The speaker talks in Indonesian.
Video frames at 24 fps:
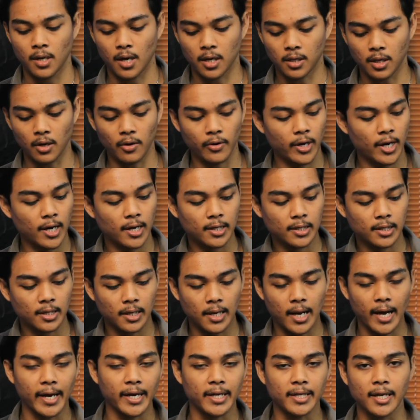atau yang
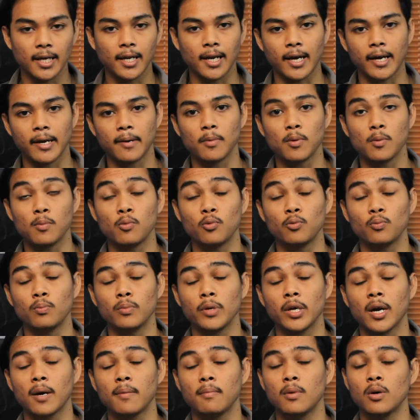lainnya lah yang,
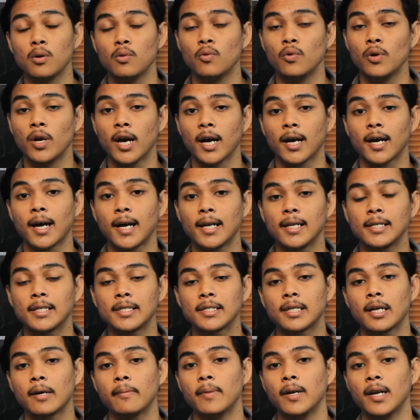yang menggunakan
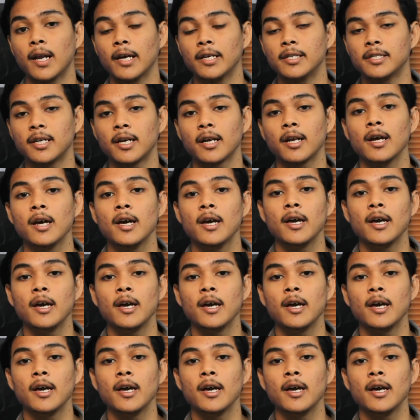stabilizer